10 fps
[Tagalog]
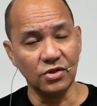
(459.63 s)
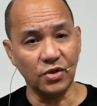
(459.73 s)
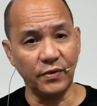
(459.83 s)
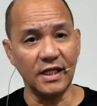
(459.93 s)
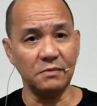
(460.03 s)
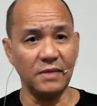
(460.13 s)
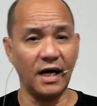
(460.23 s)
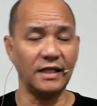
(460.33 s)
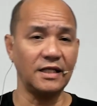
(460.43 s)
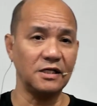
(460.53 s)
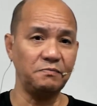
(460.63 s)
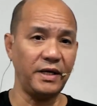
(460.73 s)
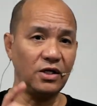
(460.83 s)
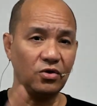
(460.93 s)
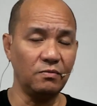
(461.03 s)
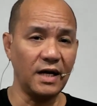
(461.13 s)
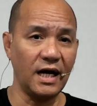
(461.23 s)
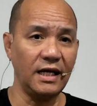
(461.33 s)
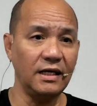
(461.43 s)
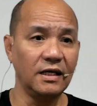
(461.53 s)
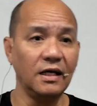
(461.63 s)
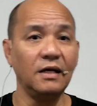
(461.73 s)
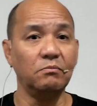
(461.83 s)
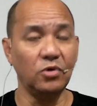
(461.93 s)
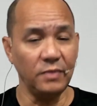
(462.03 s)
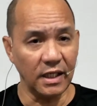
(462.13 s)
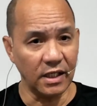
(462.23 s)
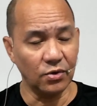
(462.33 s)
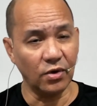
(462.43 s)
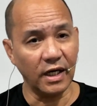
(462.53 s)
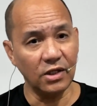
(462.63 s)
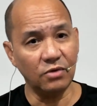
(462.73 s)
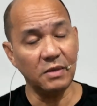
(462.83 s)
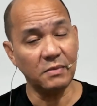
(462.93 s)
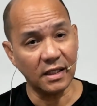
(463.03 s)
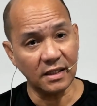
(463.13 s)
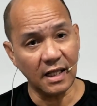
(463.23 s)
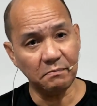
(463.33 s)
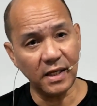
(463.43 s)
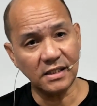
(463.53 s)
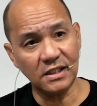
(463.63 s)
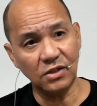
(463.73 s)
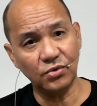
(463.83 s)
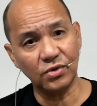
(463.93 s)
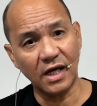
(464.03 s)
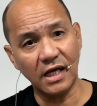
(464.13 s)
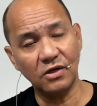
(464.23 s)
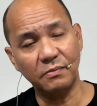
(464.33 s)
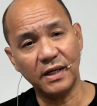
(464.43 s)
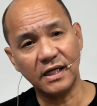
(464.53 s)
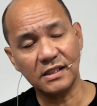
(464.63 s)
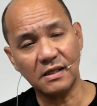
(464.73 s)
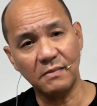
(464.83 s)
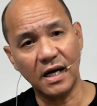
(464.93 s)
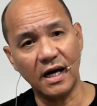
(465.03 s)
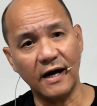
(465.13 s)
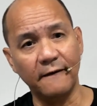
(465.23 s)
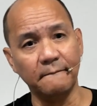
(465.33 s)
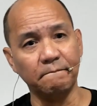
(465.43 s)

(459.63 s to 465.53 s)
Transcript: So with that mga ka-taxpayer kung mahal, bumili na ho kayo, may mga templates din ho tayo para sa mga